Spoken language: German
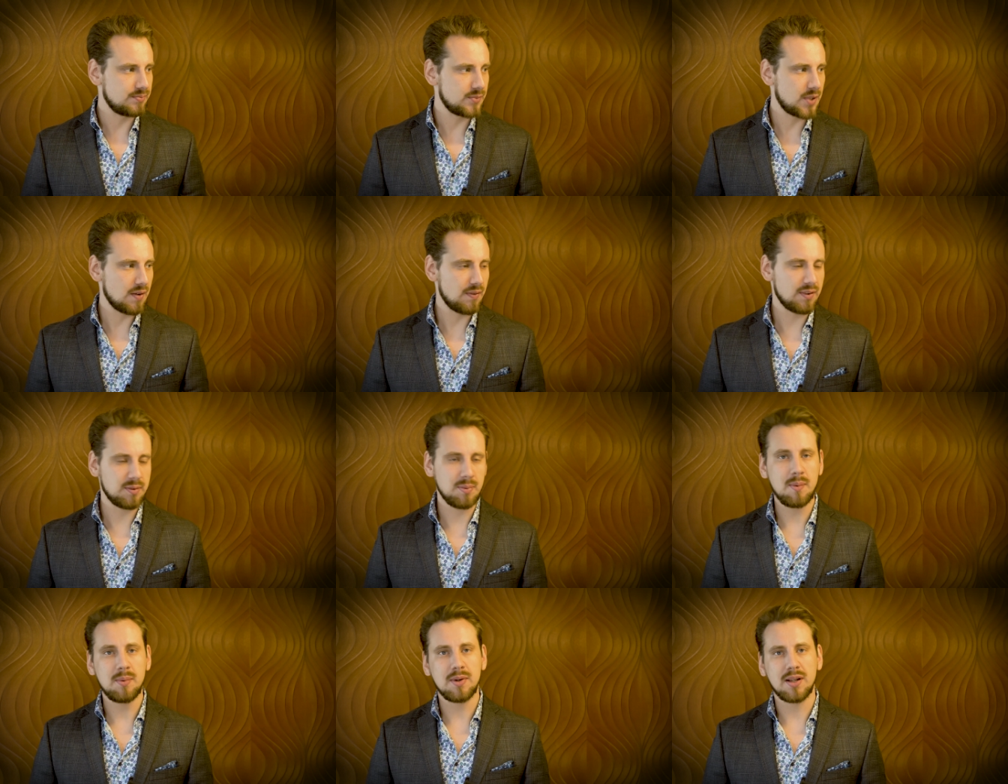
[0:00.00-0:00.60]
tja,
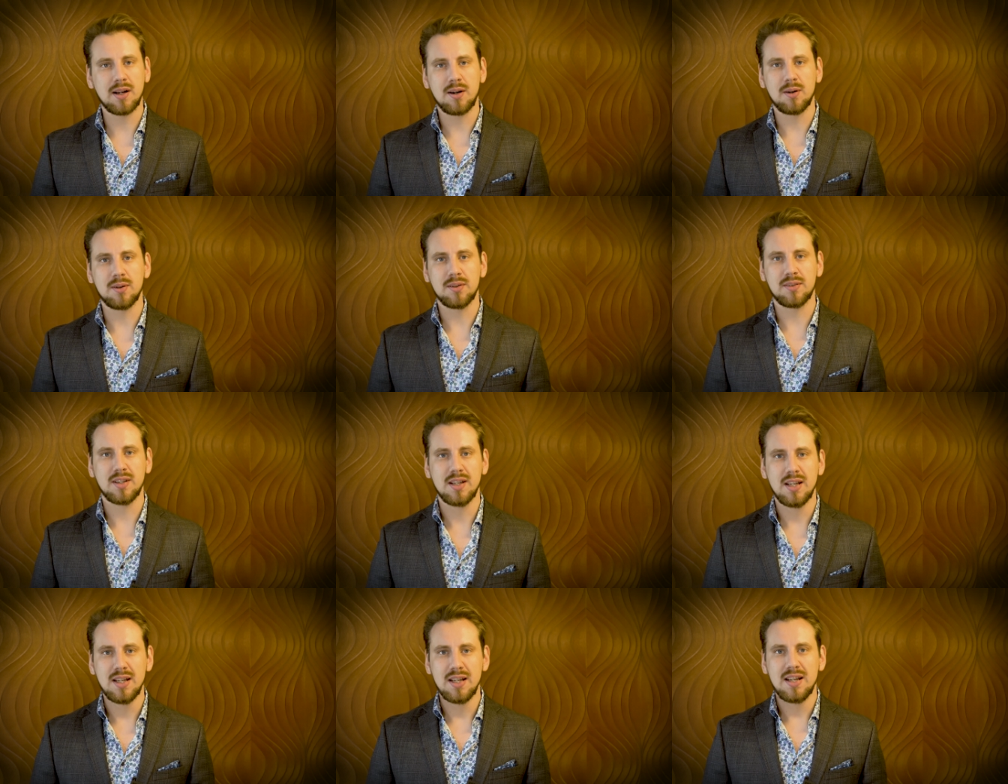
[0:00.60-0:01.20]
was machen wir
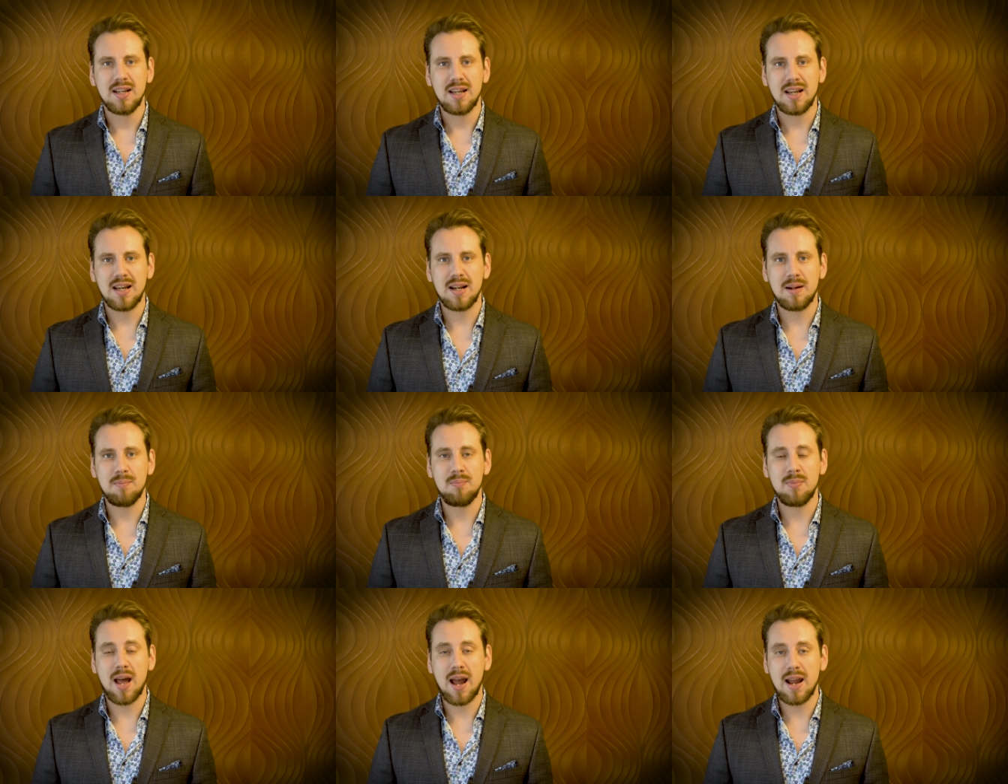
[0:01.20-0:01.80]
daraus?
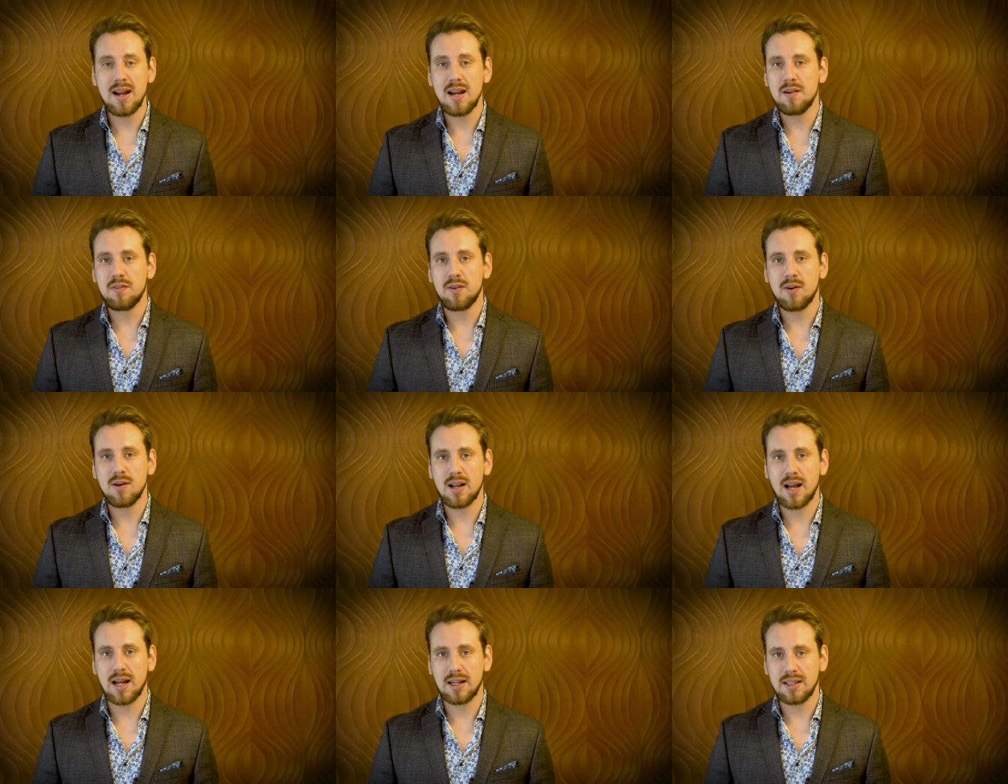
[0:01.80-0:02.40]
Ähm, einen
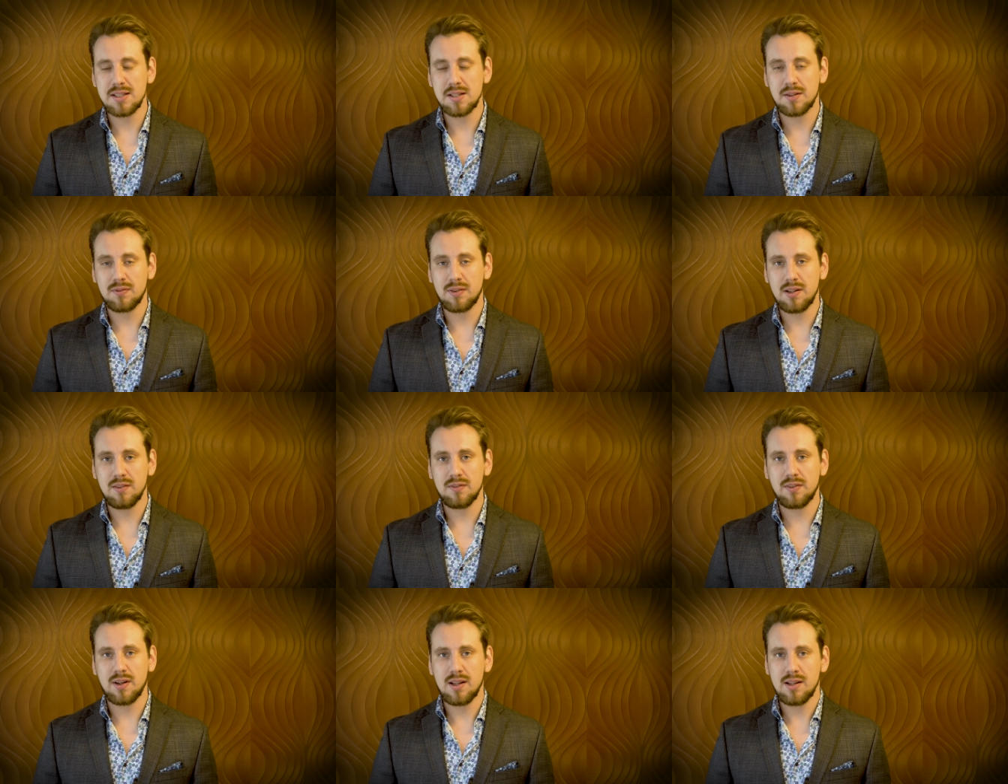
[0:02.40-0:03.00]
Erfolg hatte ich auf
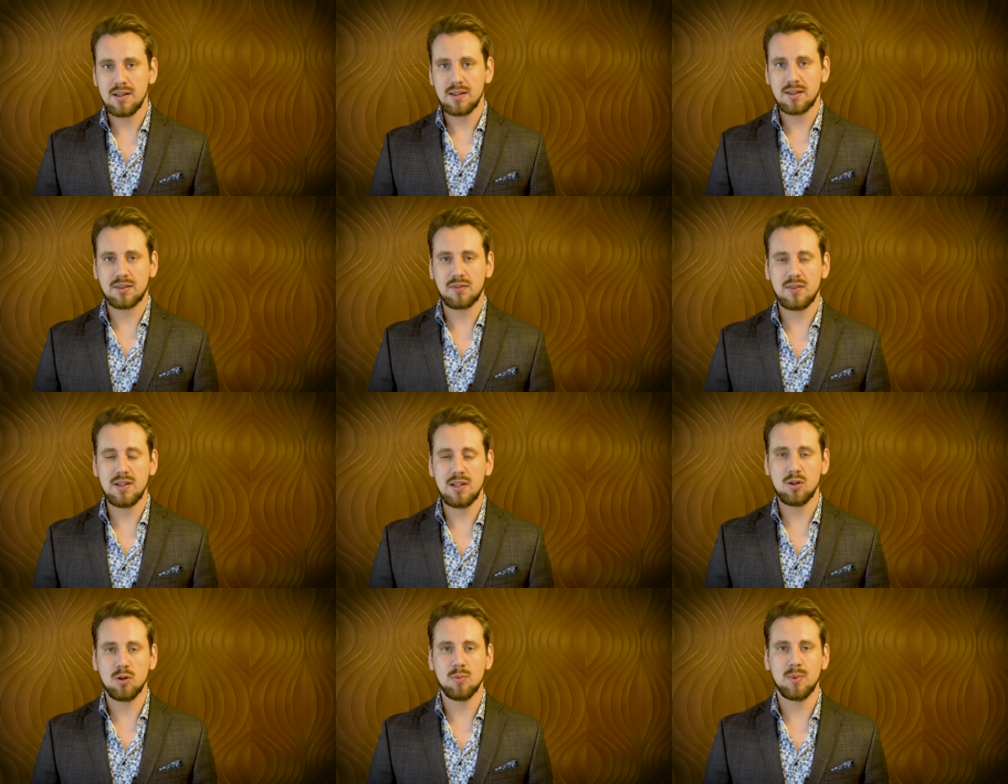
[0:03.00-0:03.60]
jeden Fall, das
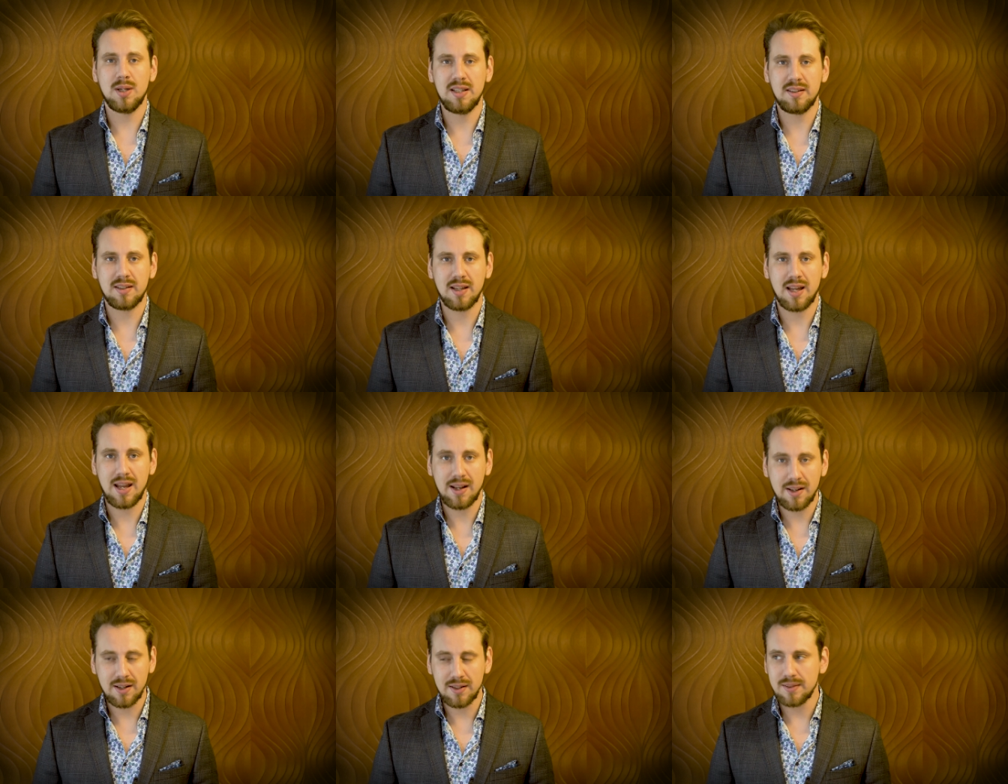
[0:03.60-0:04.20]
Video über Lisa
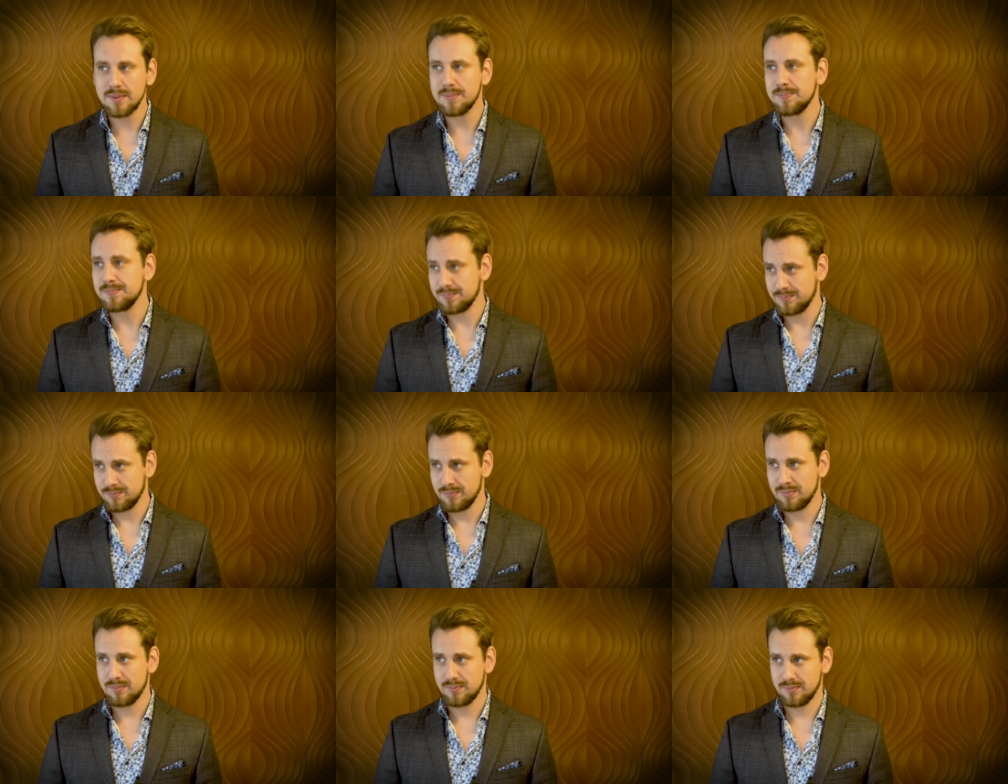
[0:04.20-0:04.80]
Eckert
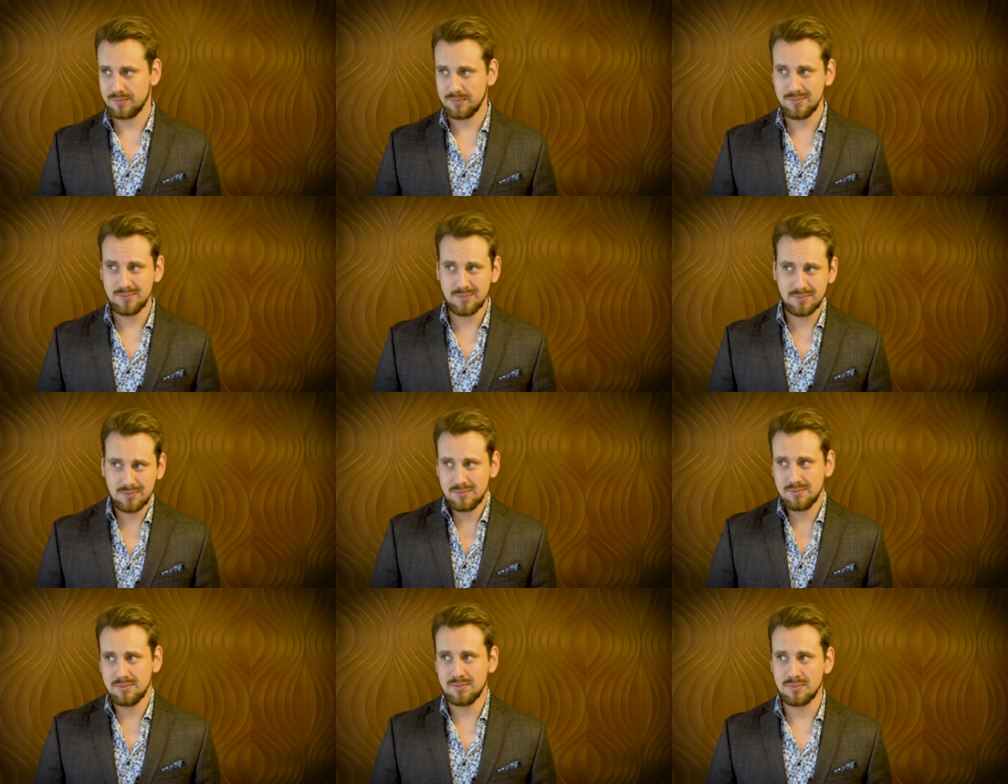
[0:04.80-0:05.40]

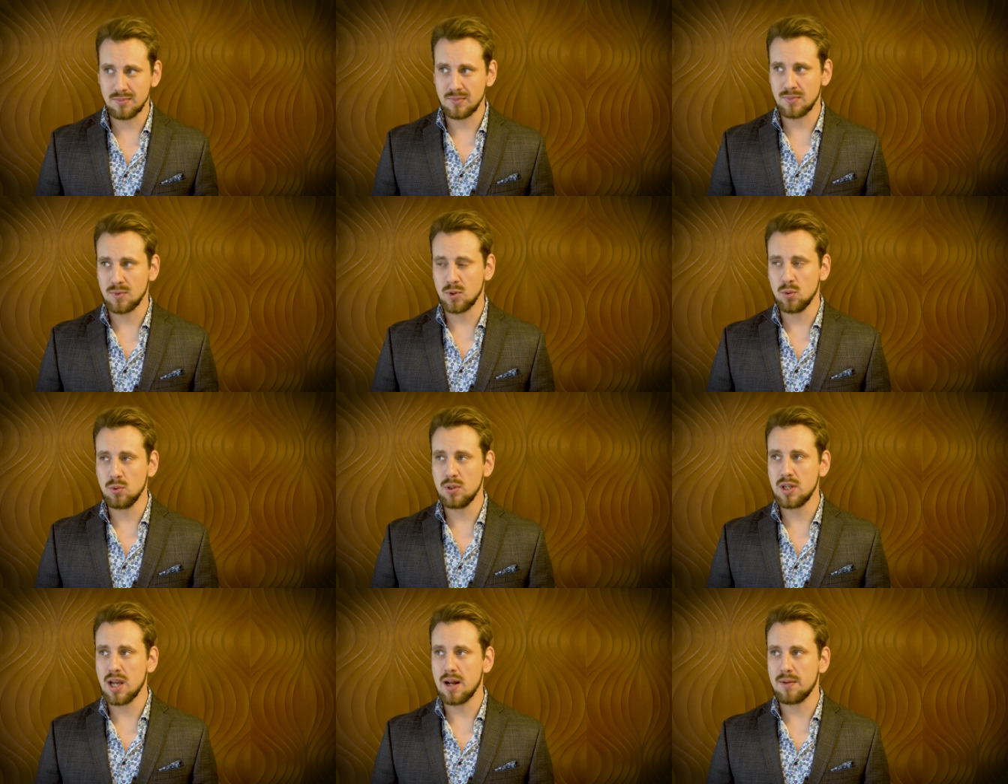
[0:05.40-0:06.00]

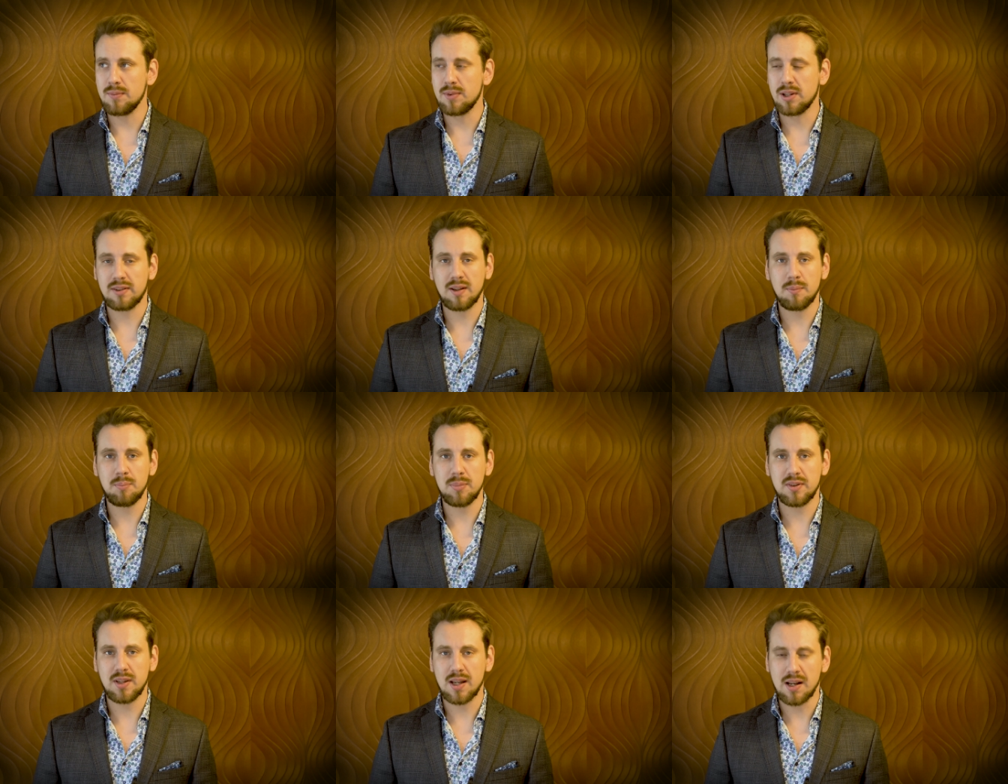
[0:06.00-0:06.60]
nun ja, das
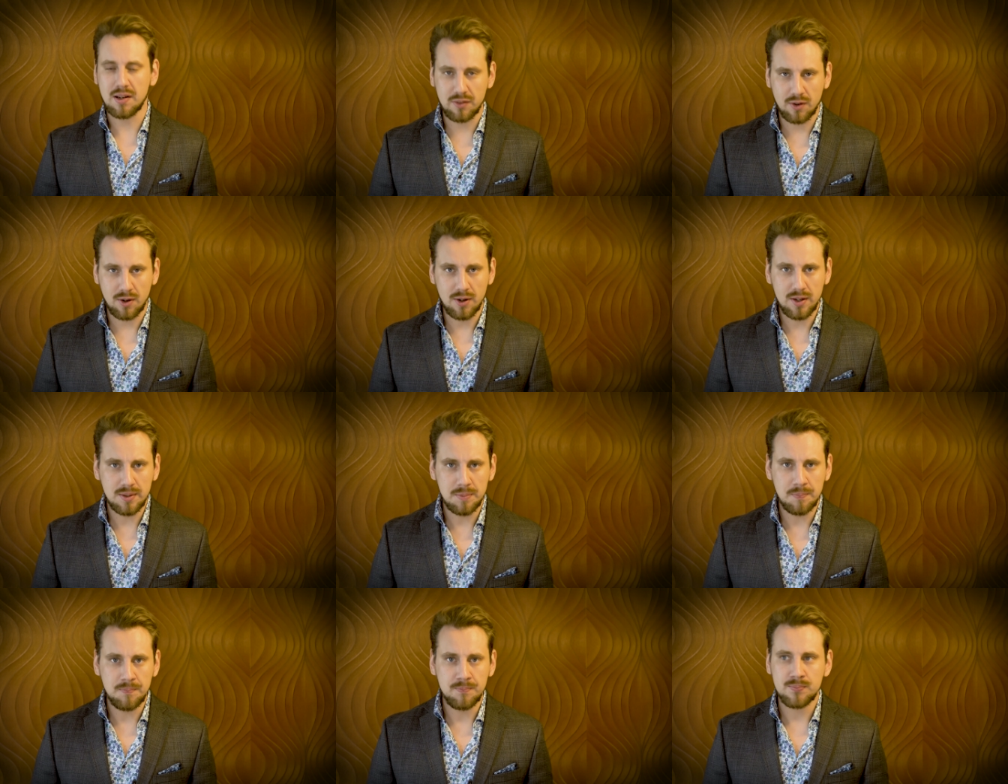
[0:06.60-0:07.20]
hat bisher
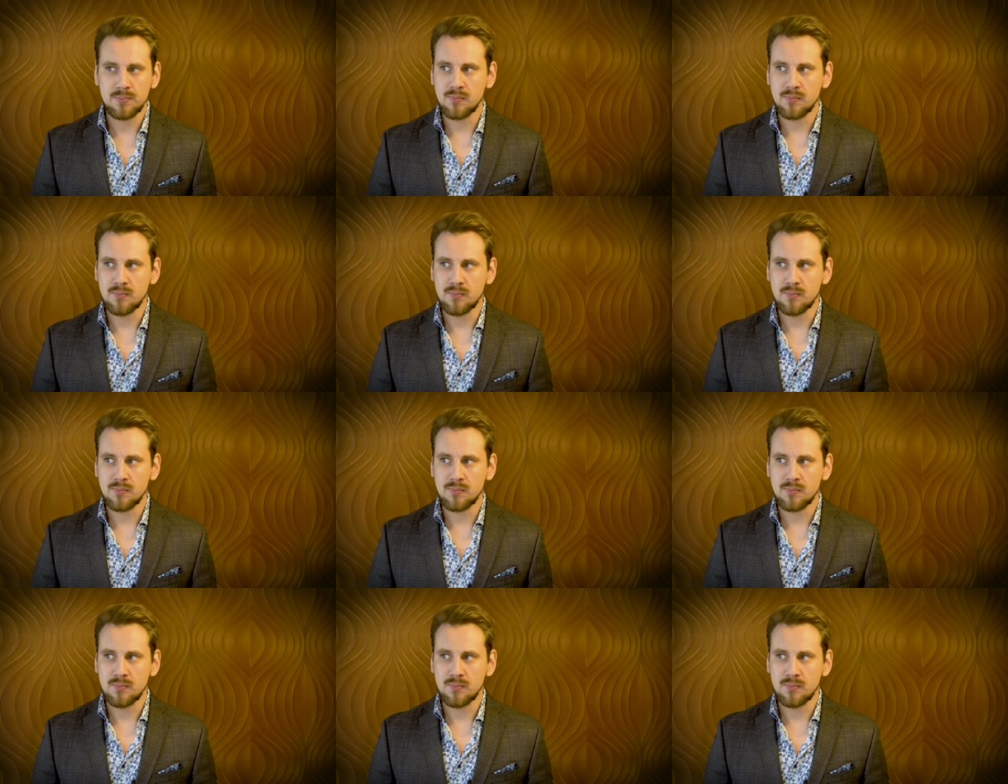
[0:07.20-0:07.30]
gefreut.